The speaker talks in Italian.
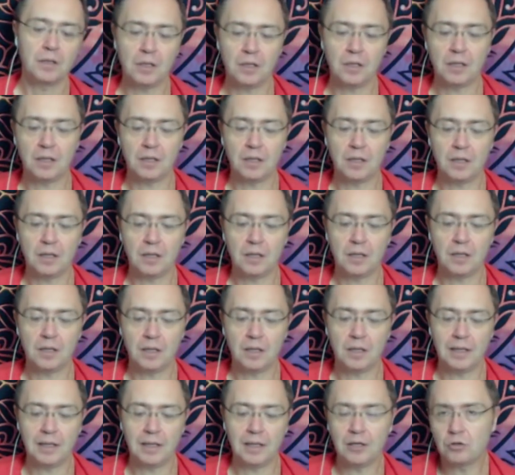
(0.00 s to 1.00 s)

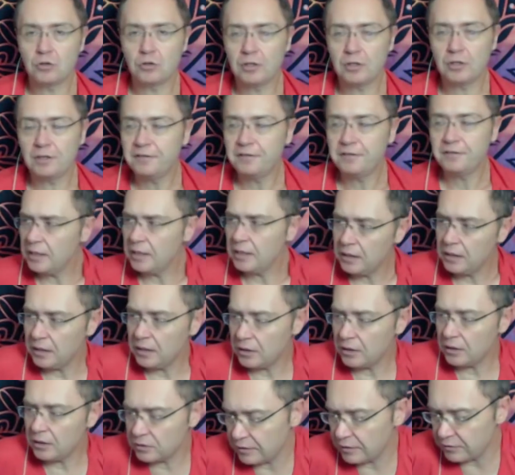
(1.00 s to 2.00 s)
Uh, leggono le foglie
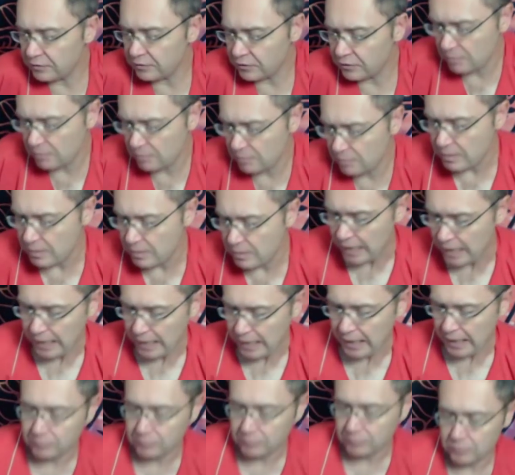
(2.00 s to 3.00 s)
di. Cos'è le foglie di
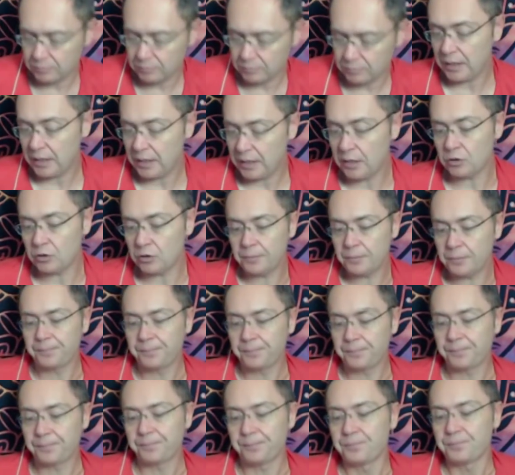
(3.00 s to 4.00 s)
banana? Boh, non mi
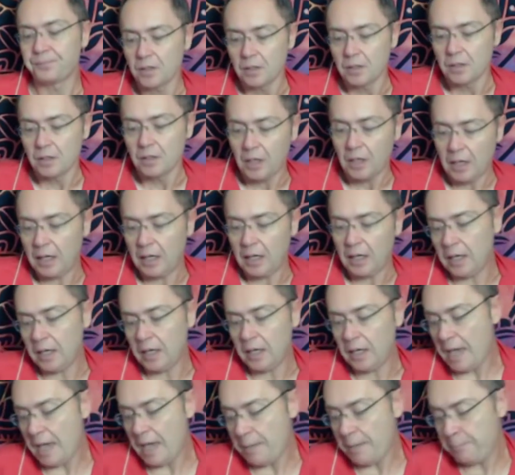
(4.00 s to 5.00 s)
ricordo.
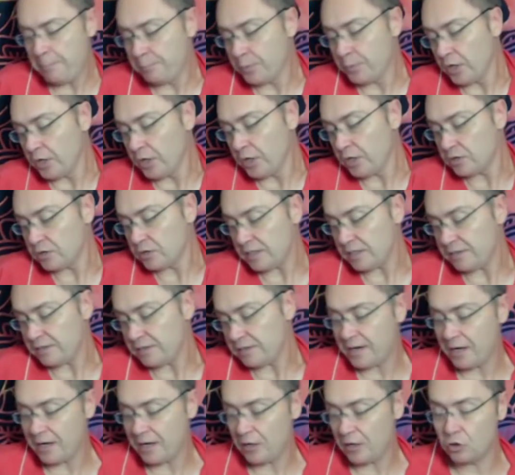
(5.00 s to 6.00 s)
E, e, poi
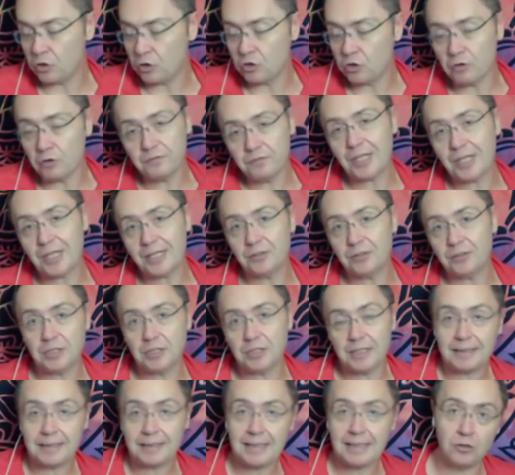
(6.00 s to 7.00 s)
cosa fanno?
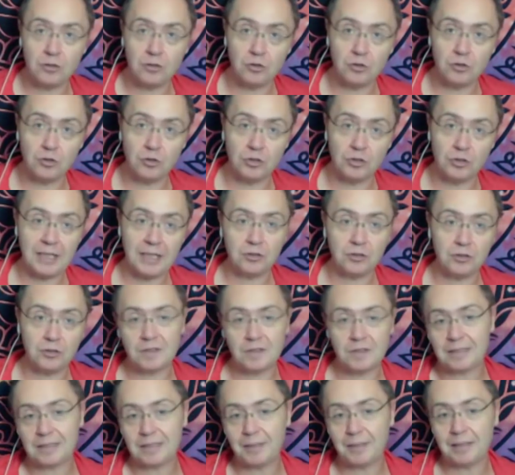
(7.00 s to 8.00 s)
Convincendoti che ti hanno
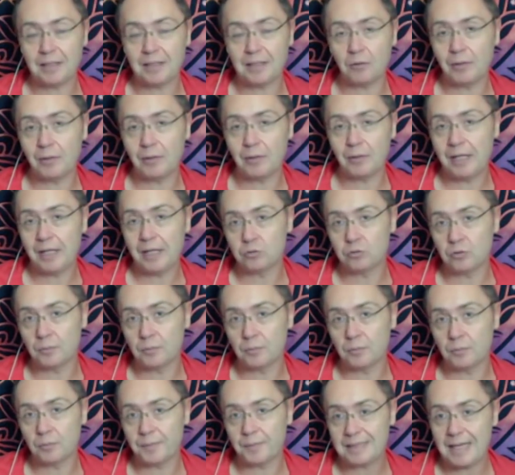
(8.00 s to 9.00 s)
detto esattamente qual è il
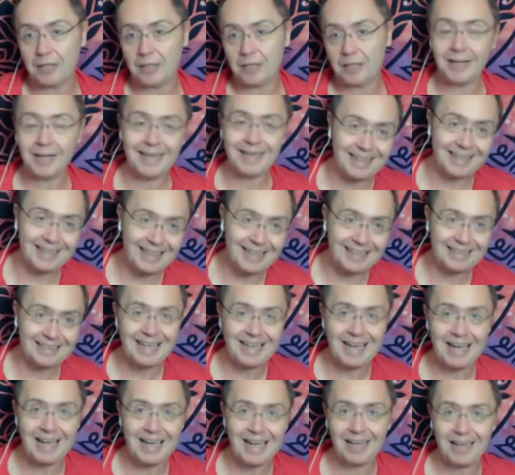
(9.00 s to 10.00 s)
tuo passato, ma che in
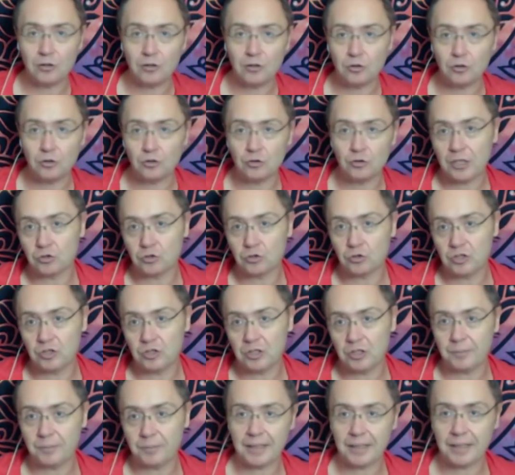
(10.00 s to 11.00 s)
realtà non è
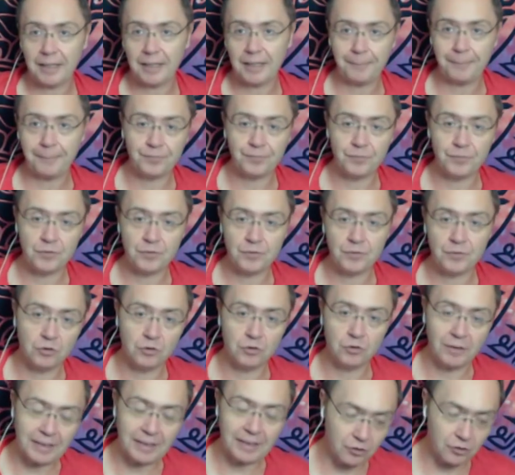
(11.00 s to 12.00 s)
così, perché
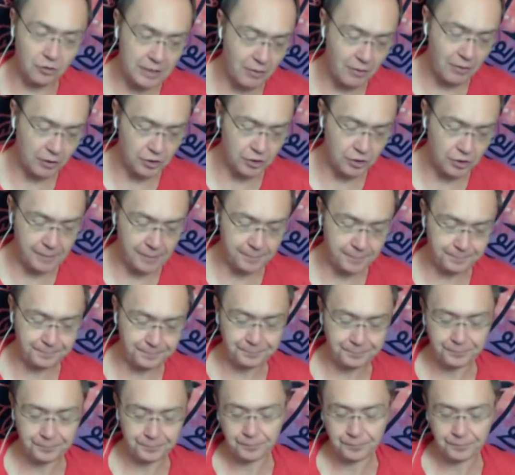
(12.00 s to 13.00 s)
dovete ricordare una
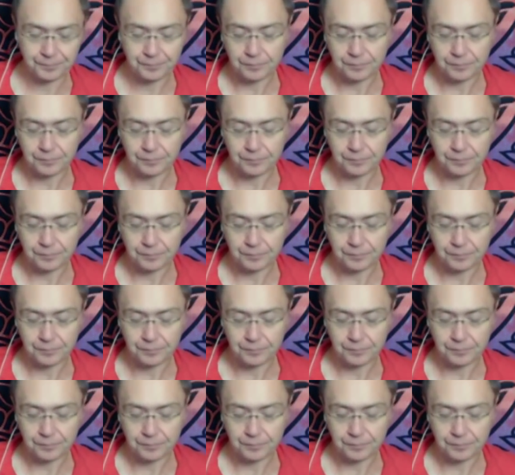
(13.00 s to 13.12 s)
cosa,